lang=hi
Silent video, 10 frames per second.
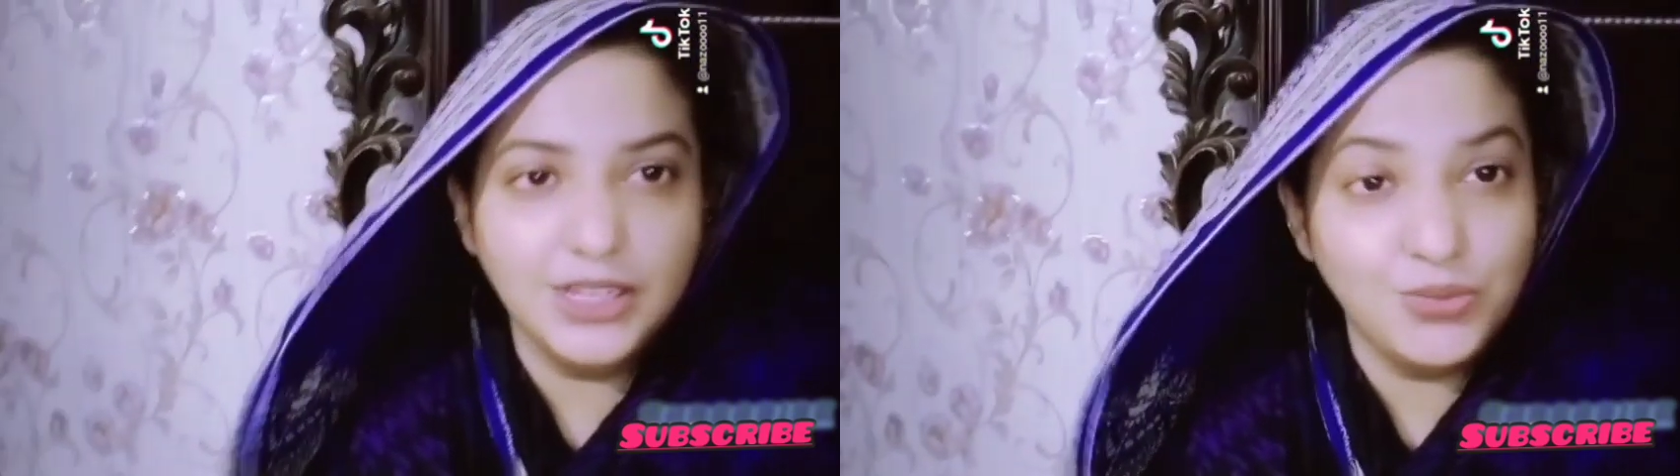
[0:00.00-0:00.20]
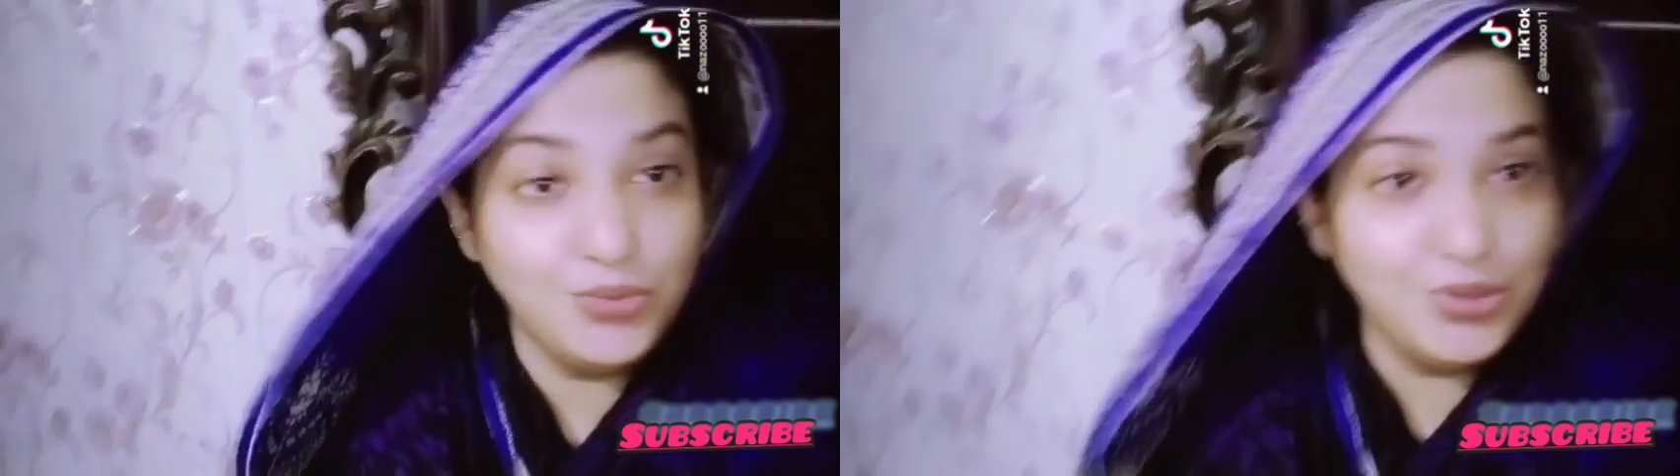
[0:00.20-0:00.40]

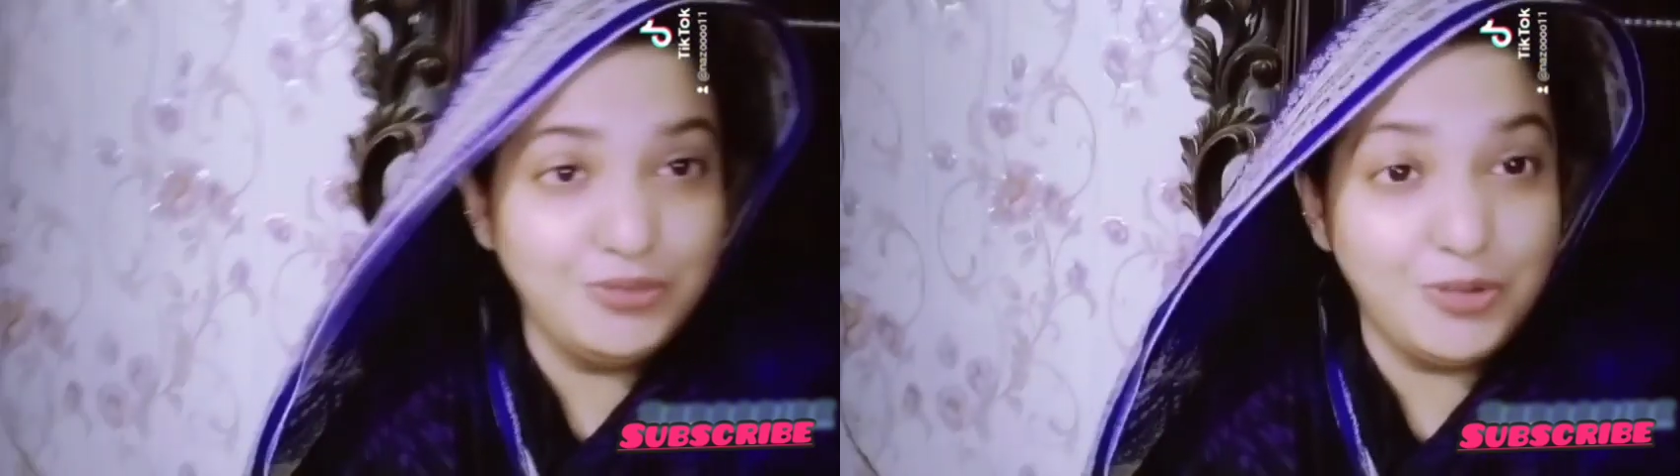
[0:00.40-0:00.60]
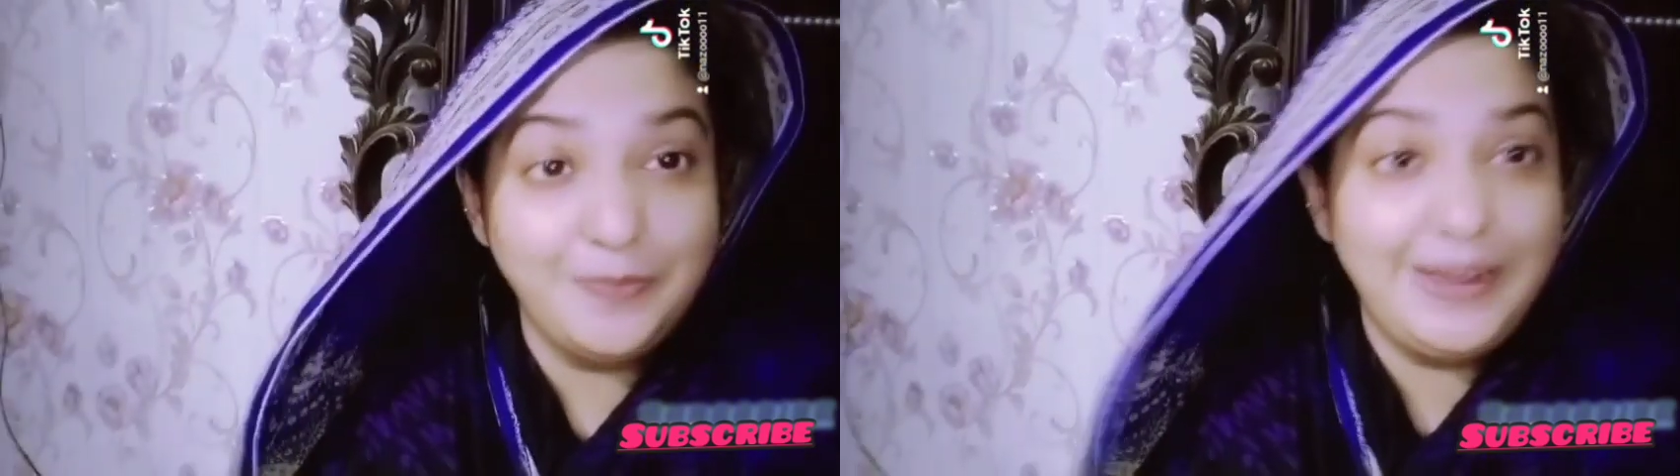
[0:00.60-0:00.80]
न्यू
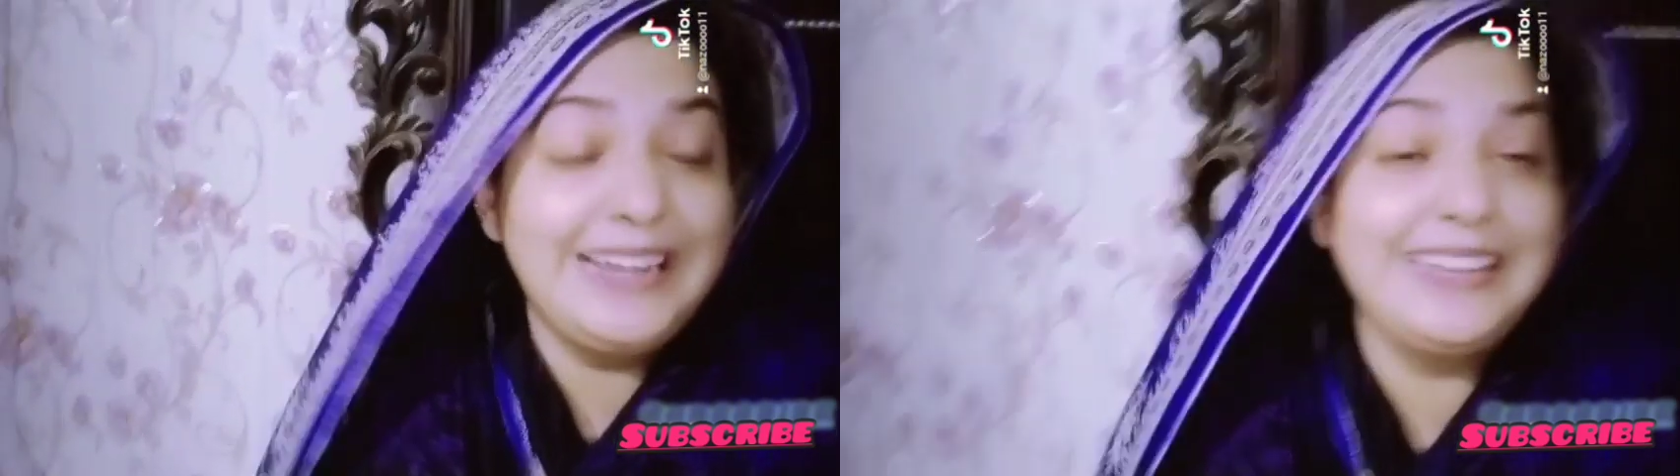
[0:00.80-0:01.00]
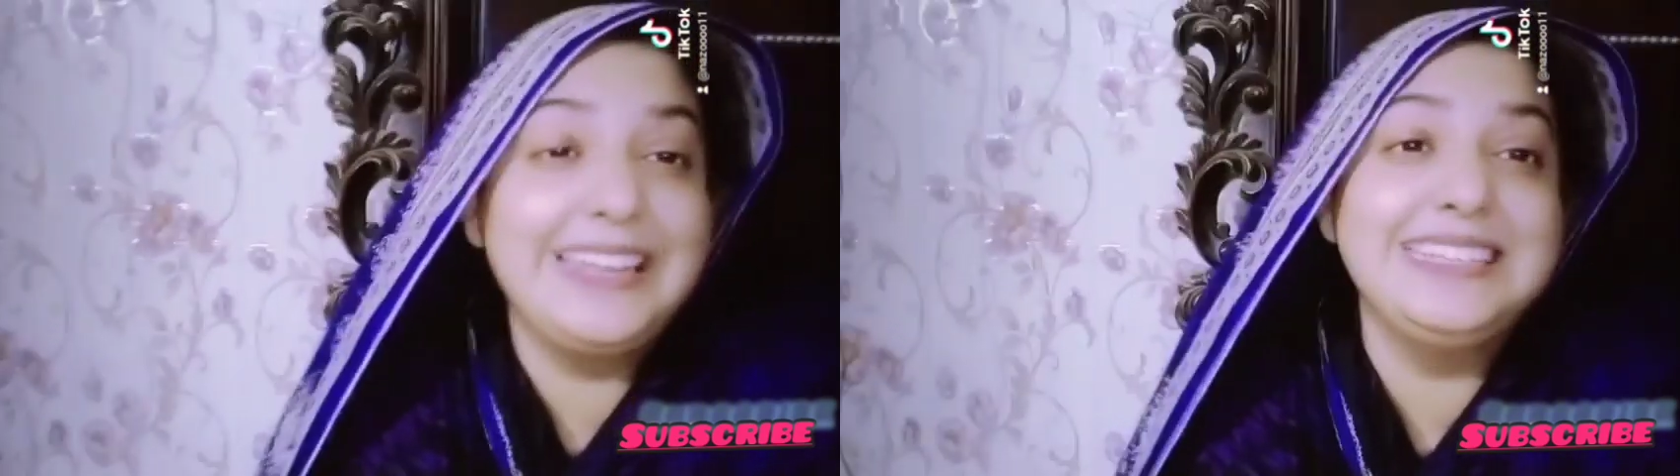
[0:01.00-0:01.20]
यूनिफॉर्म
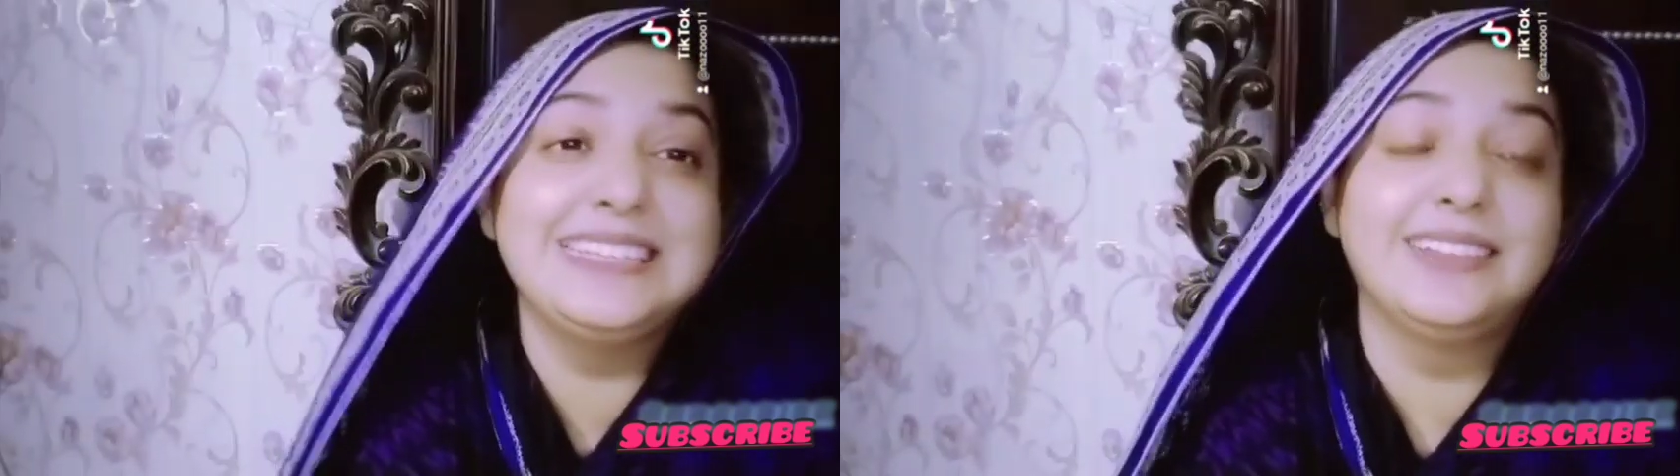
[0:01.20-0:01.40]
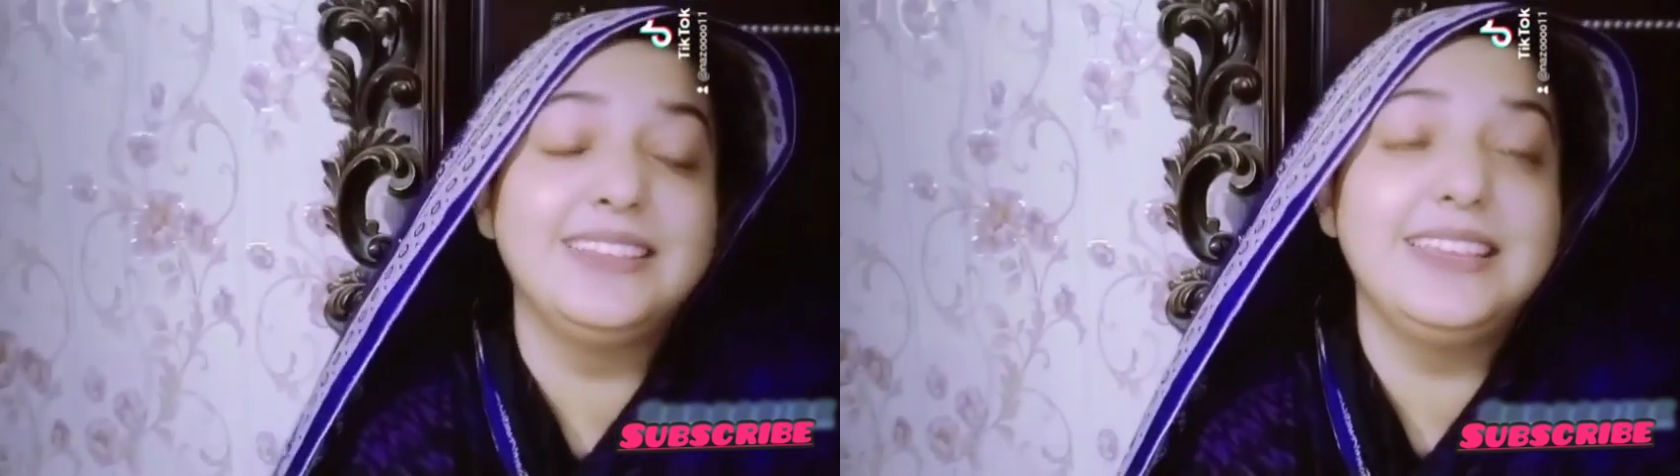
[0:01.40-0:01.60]
पहन के नहीं
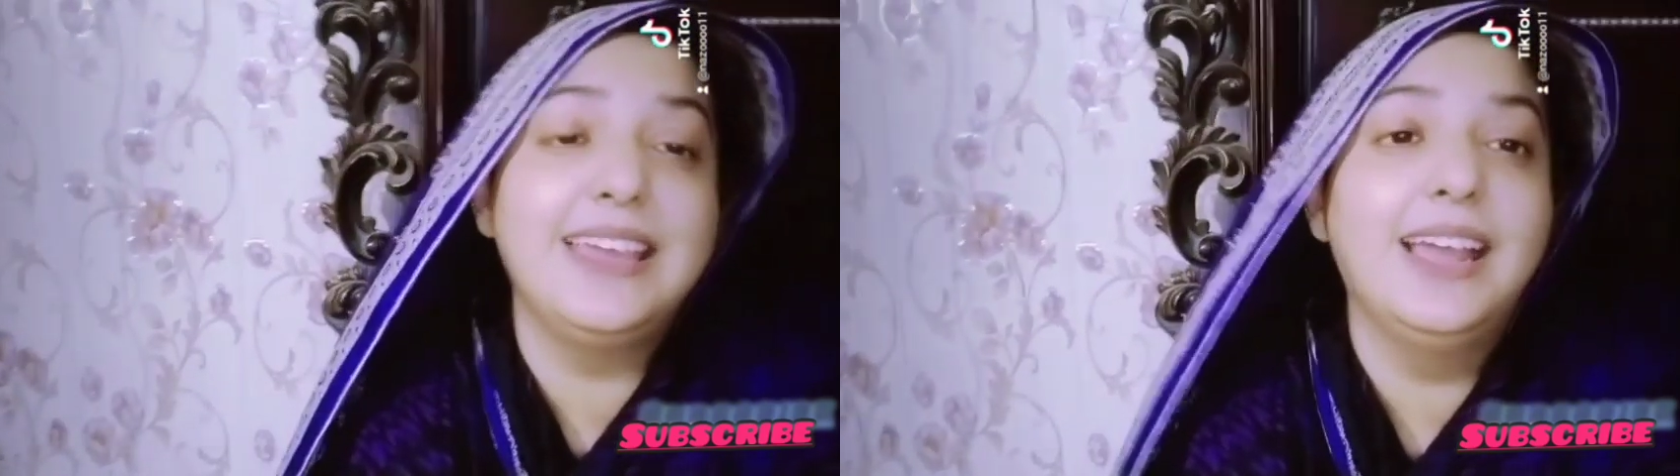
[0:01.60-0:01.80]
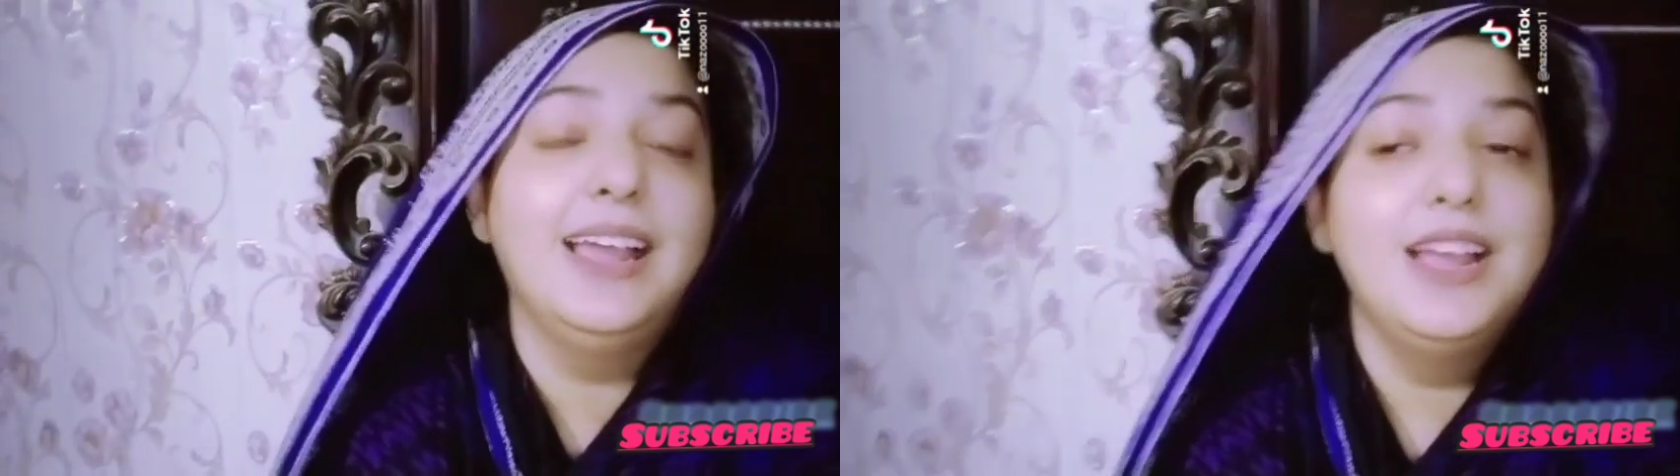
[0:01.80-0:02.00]
जाती है